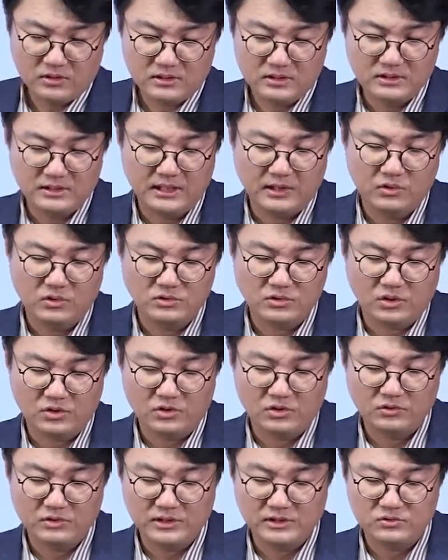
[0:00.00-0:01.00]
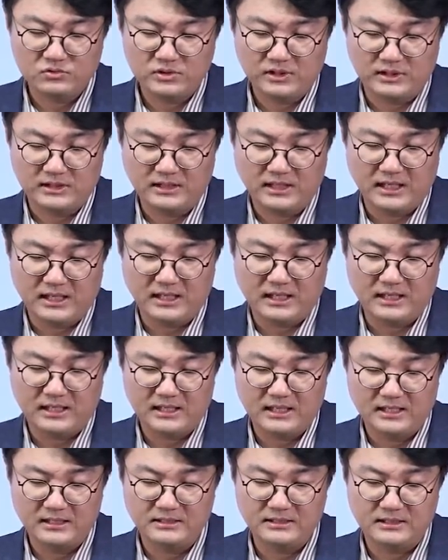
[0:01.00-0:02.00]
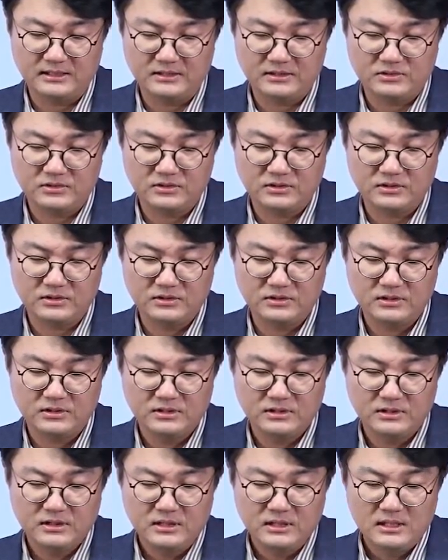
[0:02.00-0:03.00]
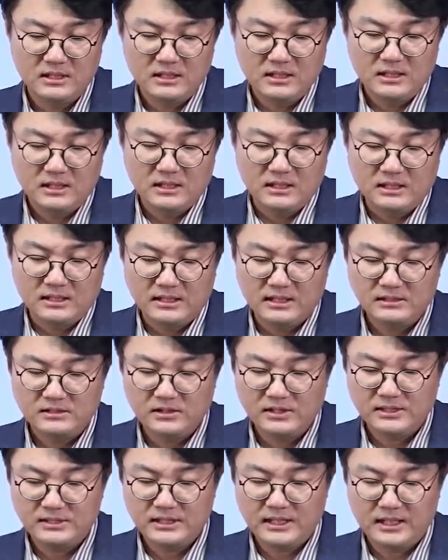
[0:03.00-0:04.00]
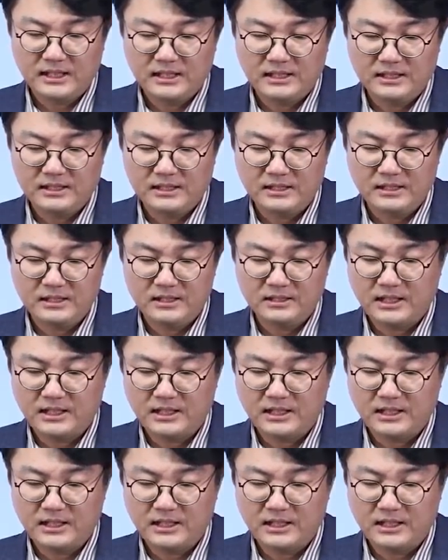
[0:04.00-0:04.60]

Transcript: 그대로 적용될 수 있다라는 얘기죠. 그래서 이제 이